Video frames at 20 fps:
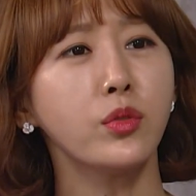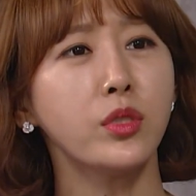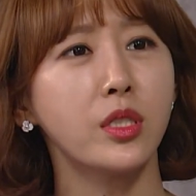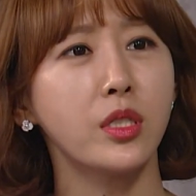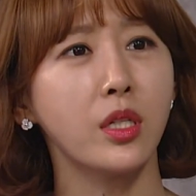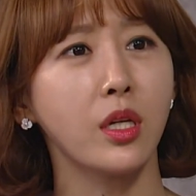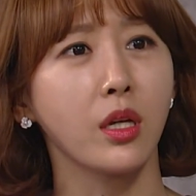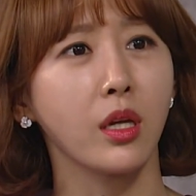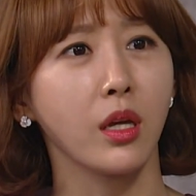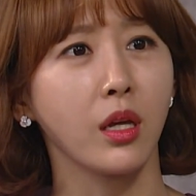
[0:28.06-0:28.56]

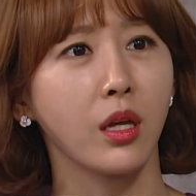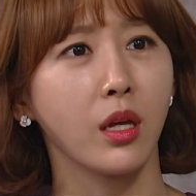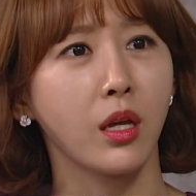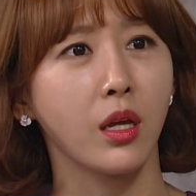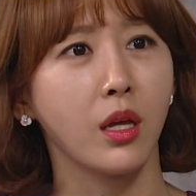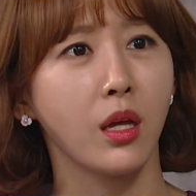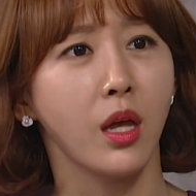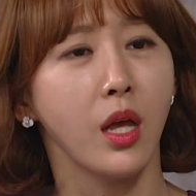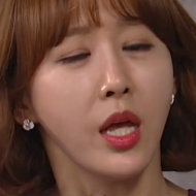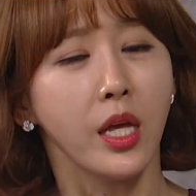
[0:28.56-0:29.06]
씨,
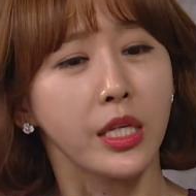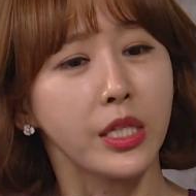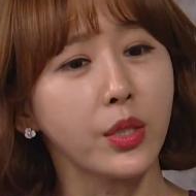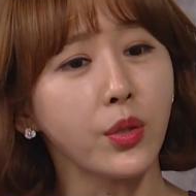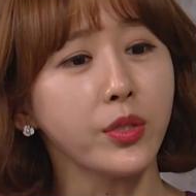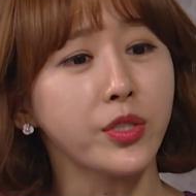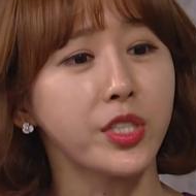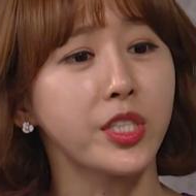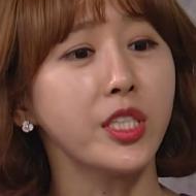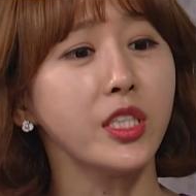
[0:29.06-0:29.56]

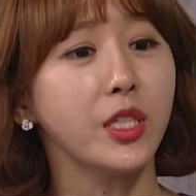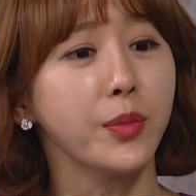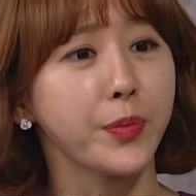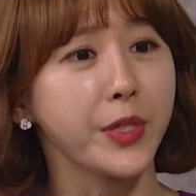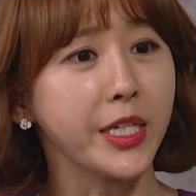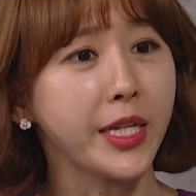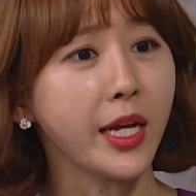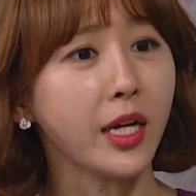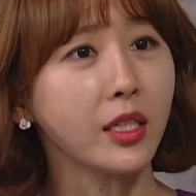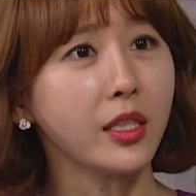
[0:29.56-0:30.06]
이건 진이
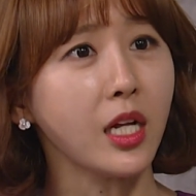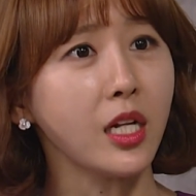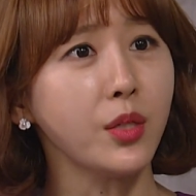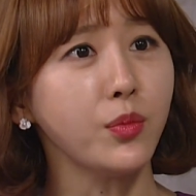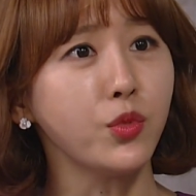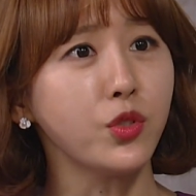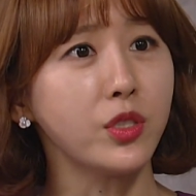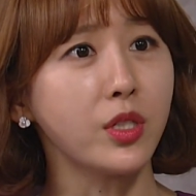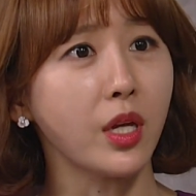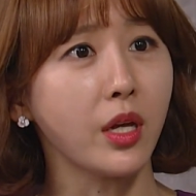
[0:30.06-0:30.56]
미래가 달린
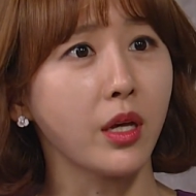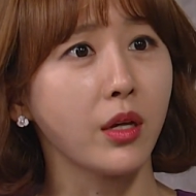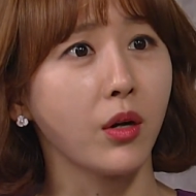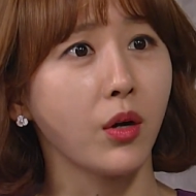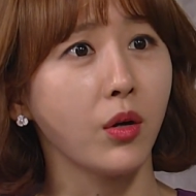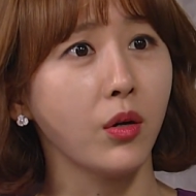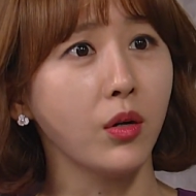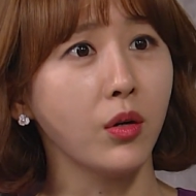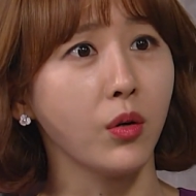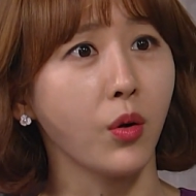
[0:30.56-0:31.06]
문제예요.
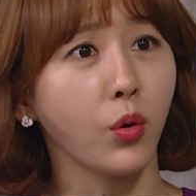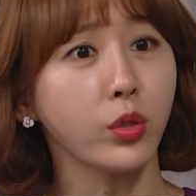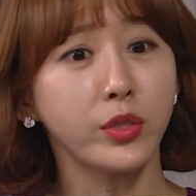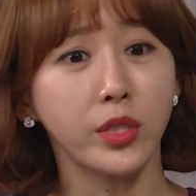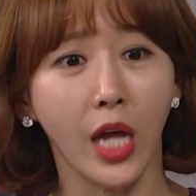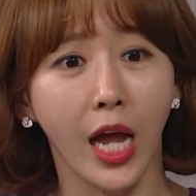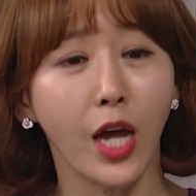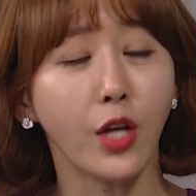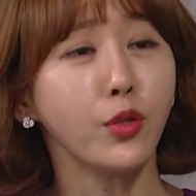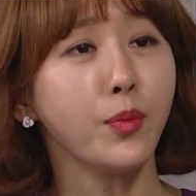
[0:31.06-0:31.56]

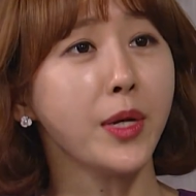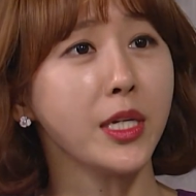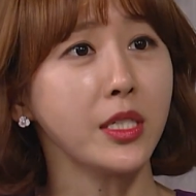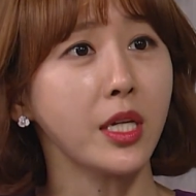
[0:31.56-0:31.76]
어떻게 하루만